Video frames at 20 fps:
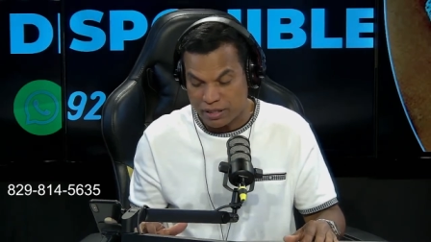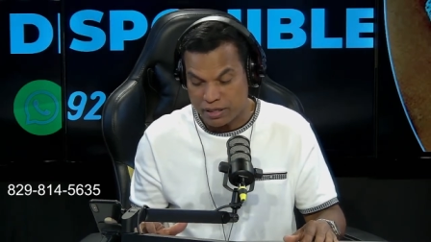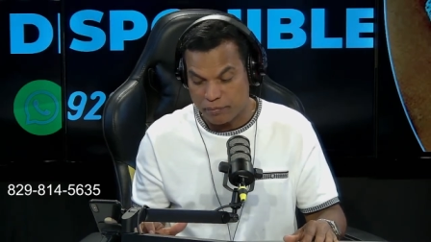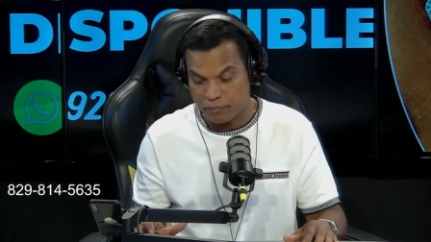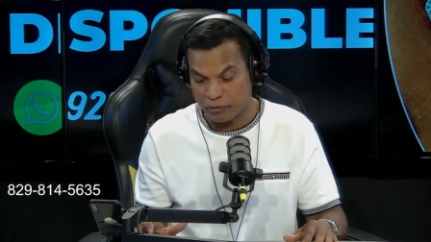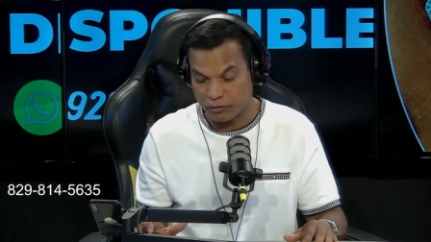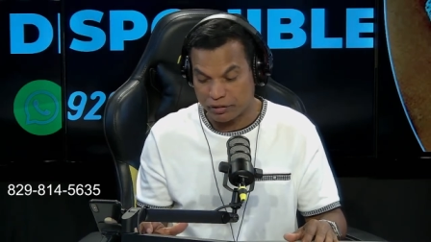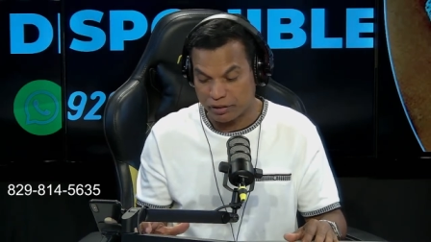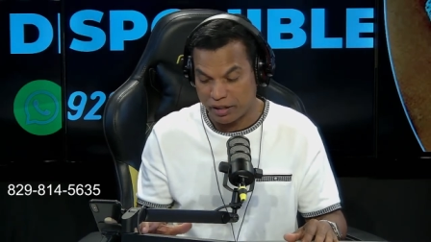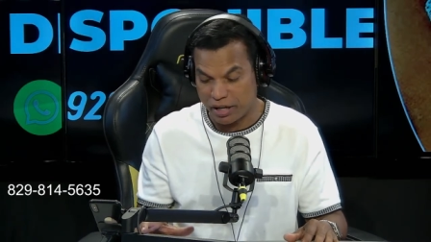
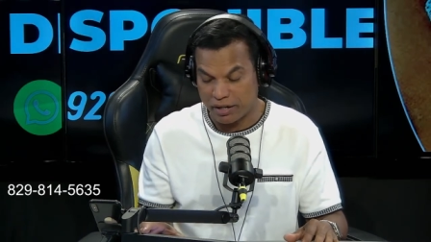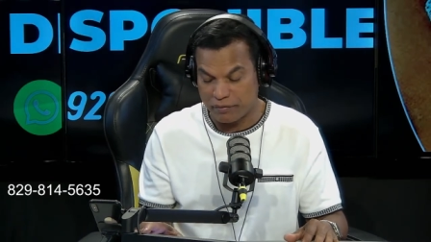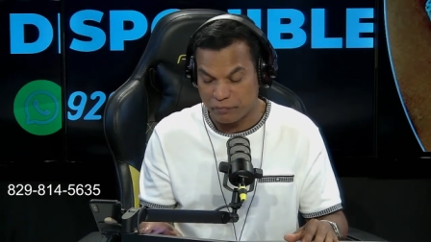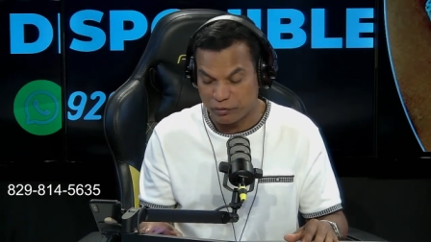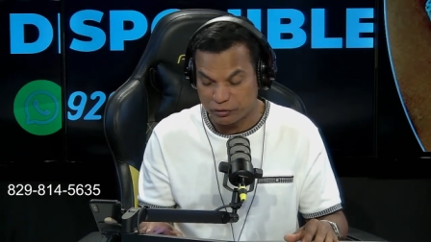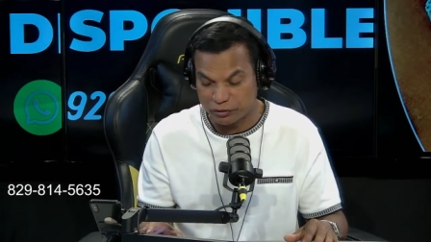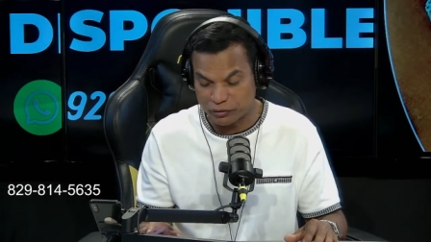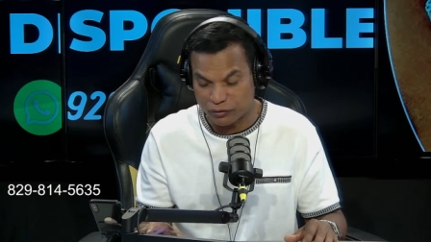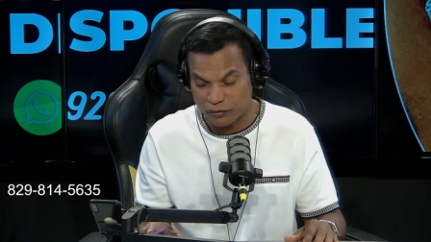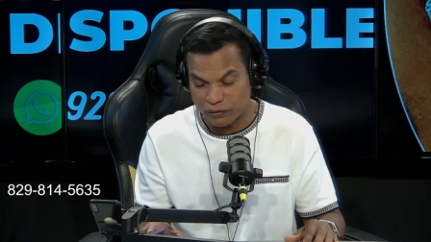porque hay
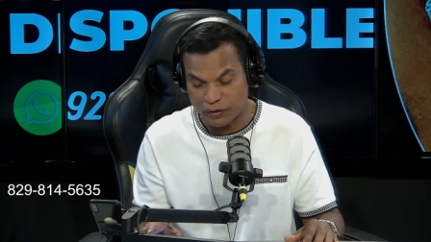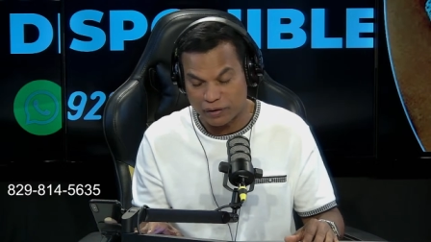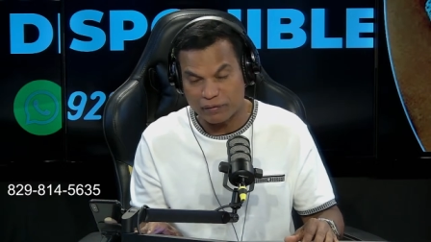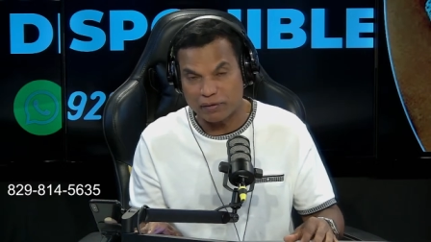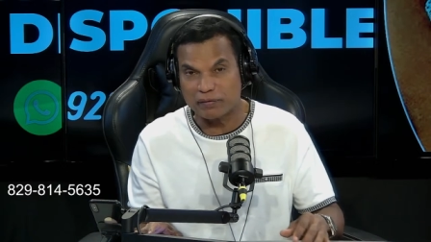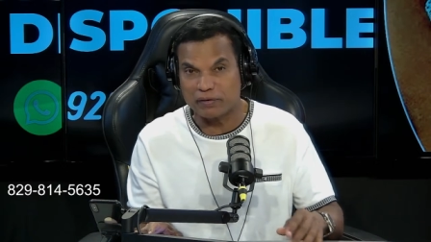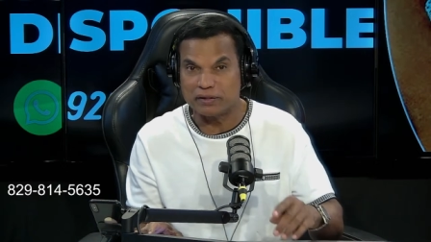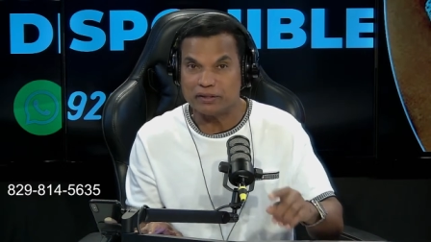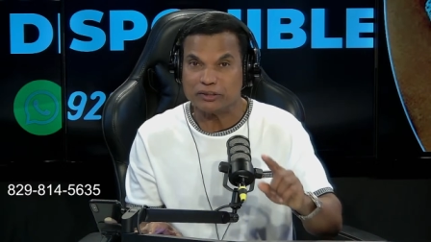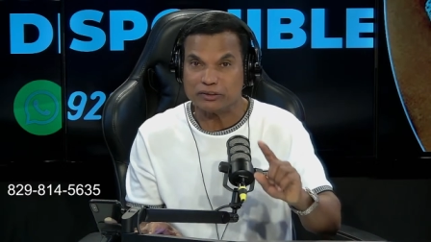muchos,
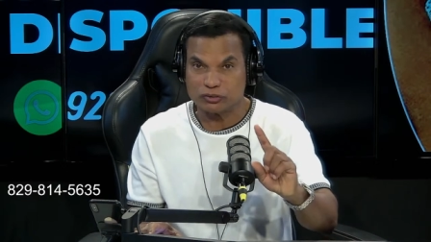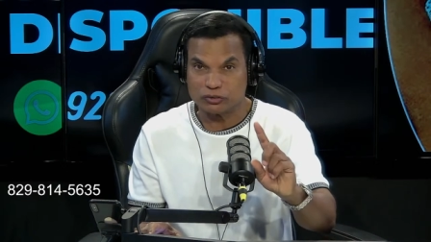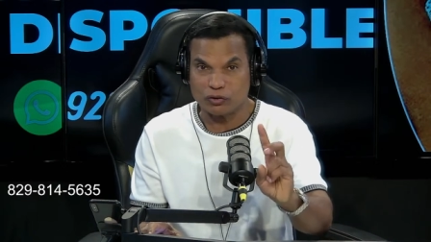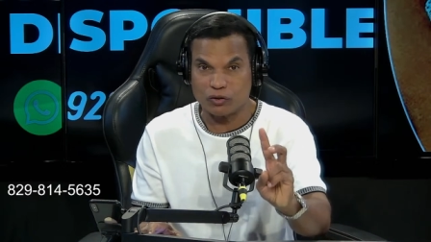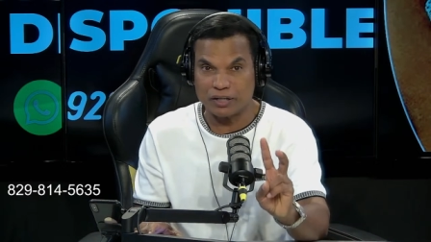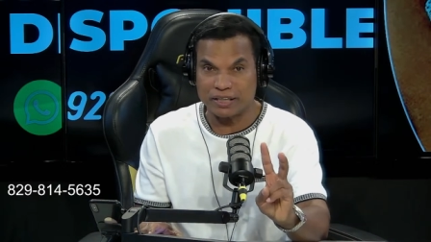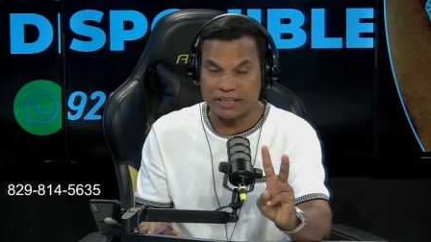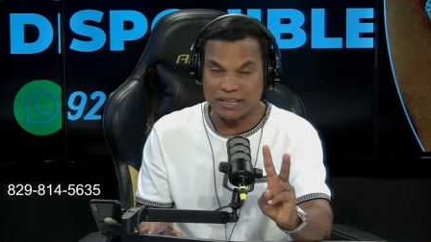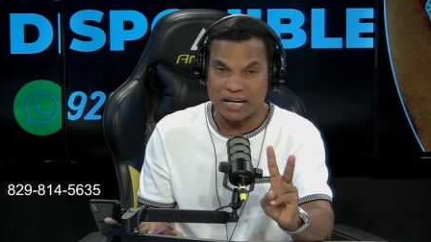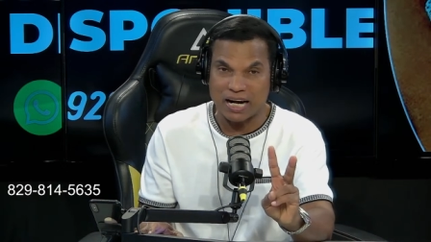eh,
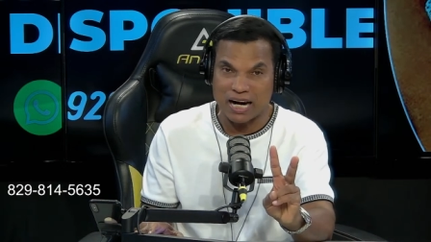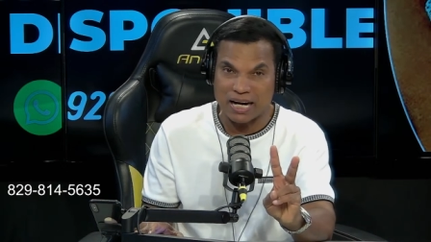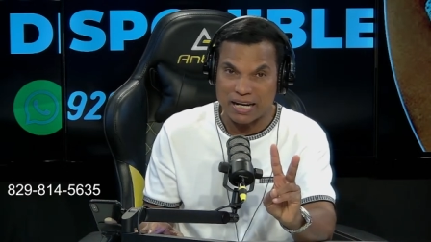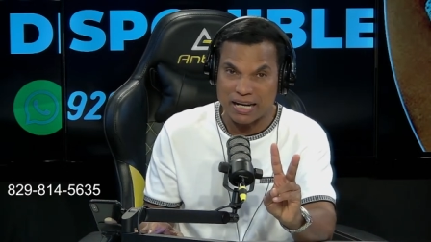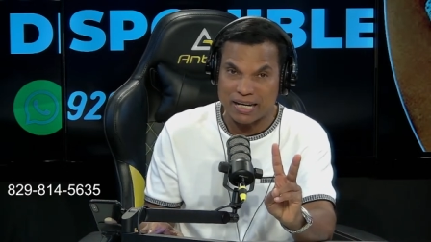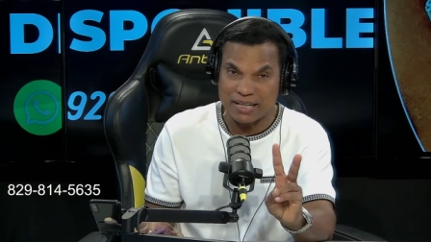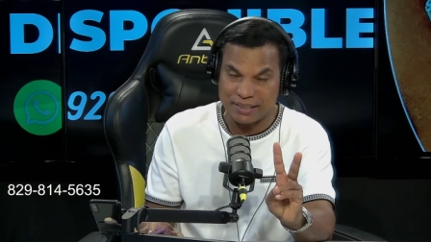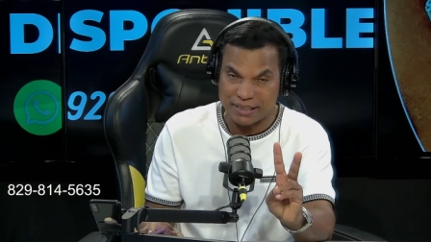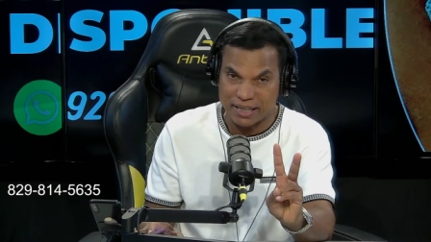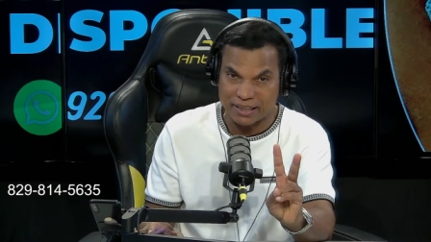dos
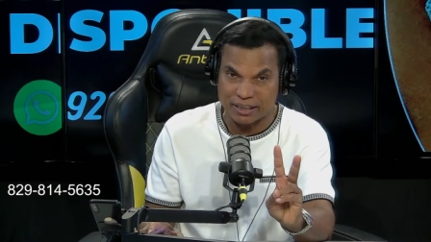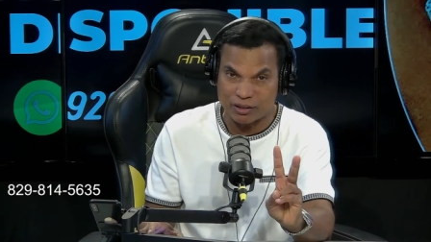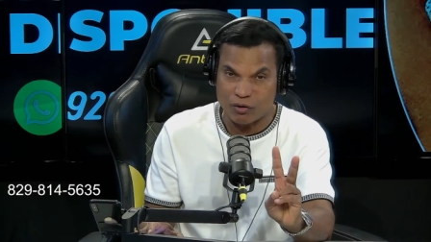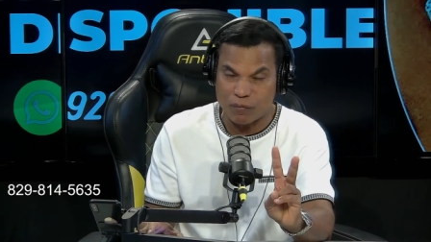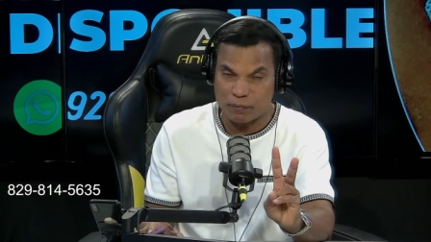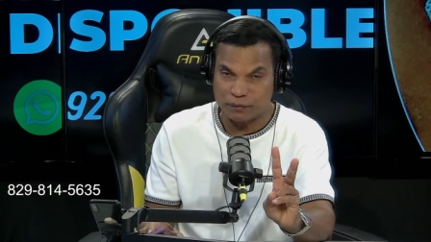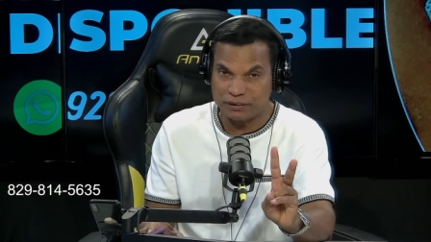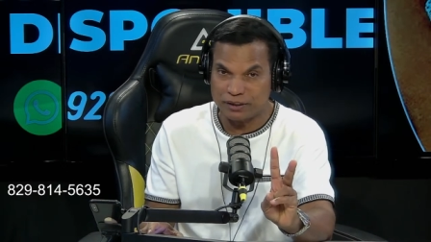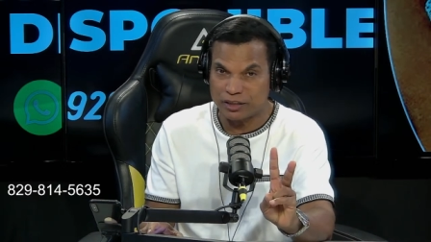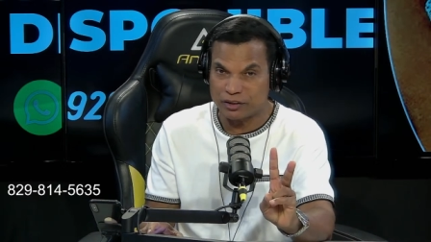generales Eddie aquí
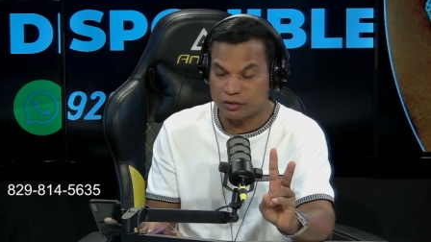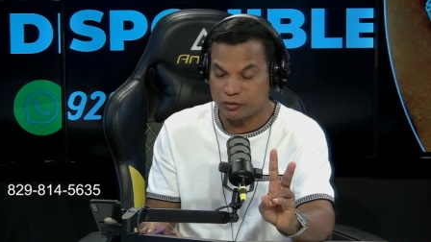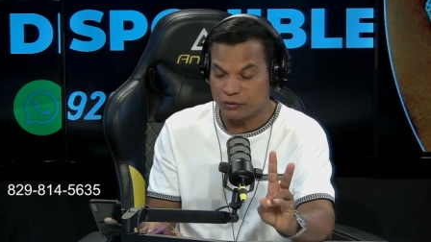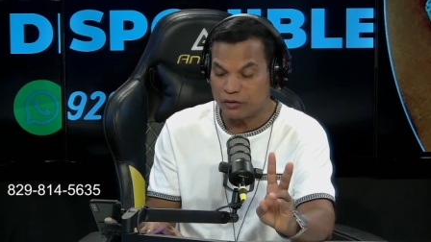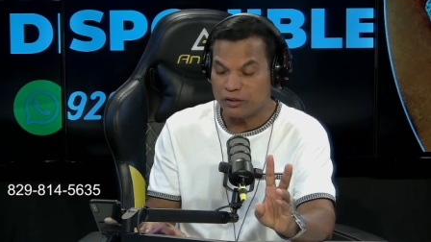compitiendo